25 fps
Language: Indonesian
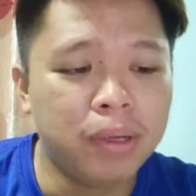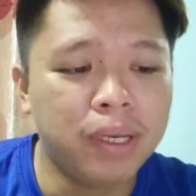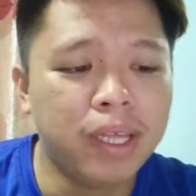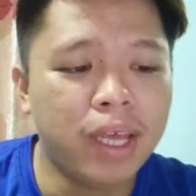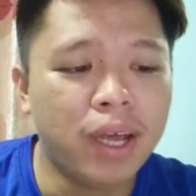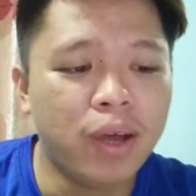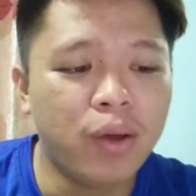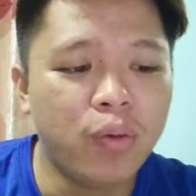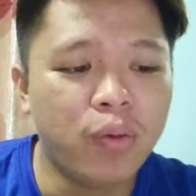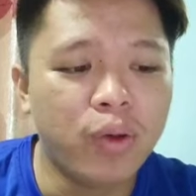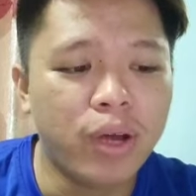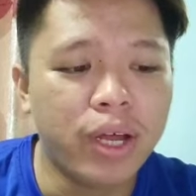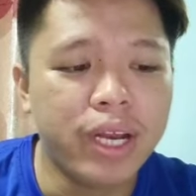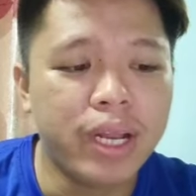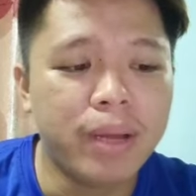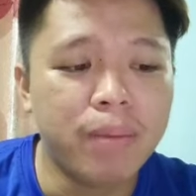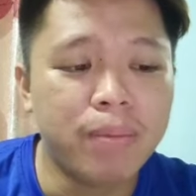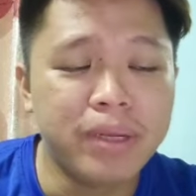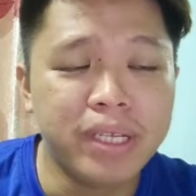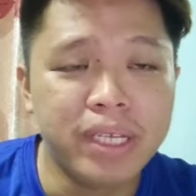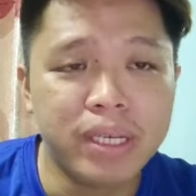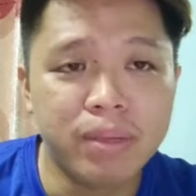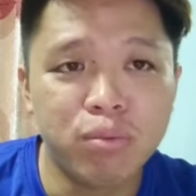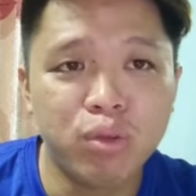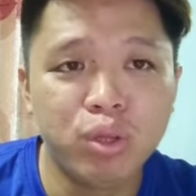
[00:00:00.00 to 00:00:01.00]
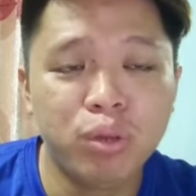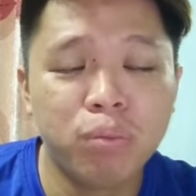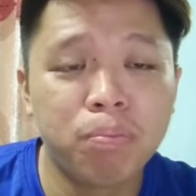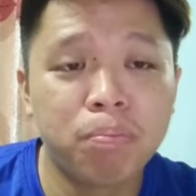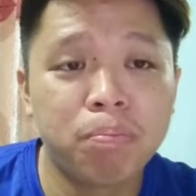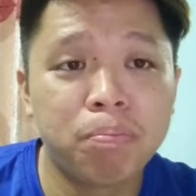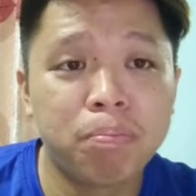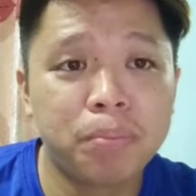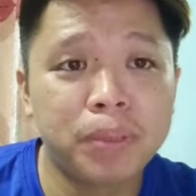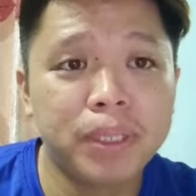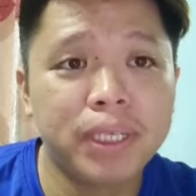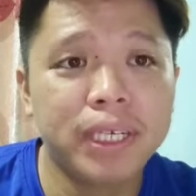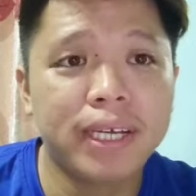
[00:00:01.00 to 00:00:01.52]
beliau ada menyebut
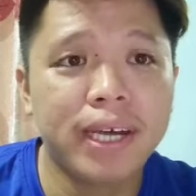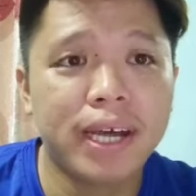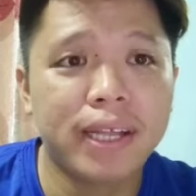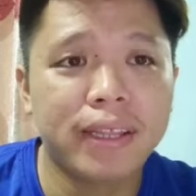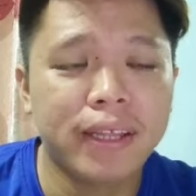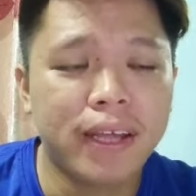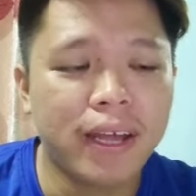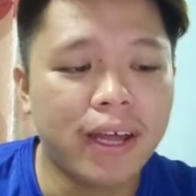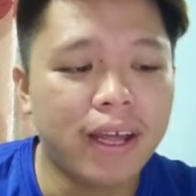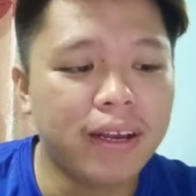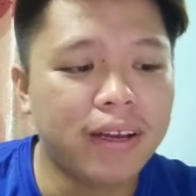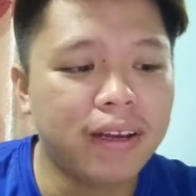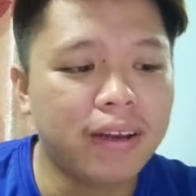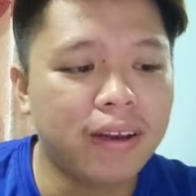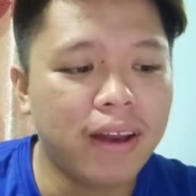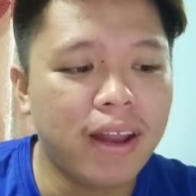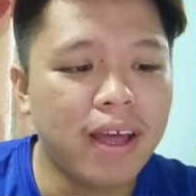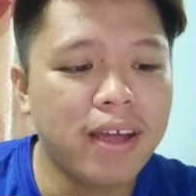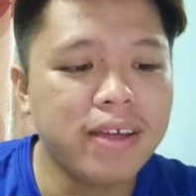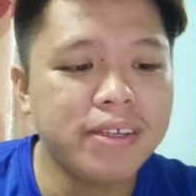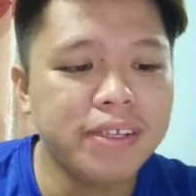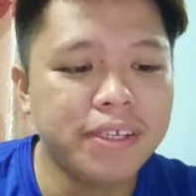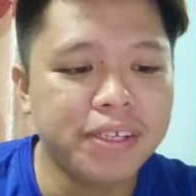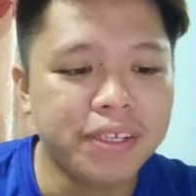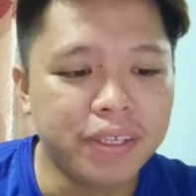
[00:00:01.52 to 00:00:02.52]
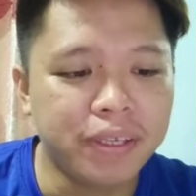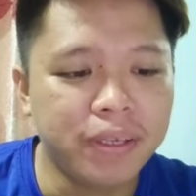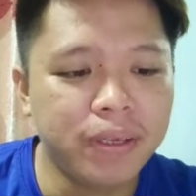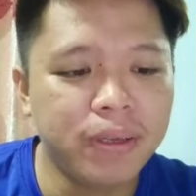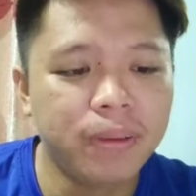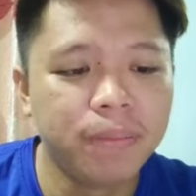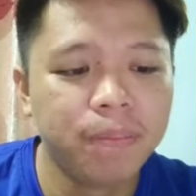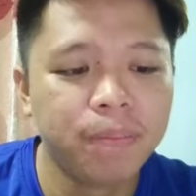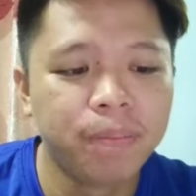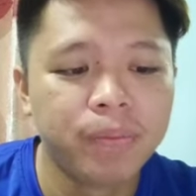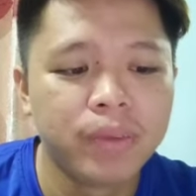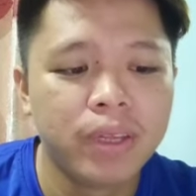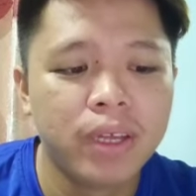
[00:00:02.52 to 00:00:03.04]
perkataan
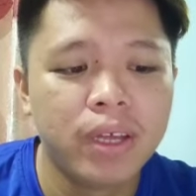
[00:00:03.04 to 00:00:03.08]
Lamsi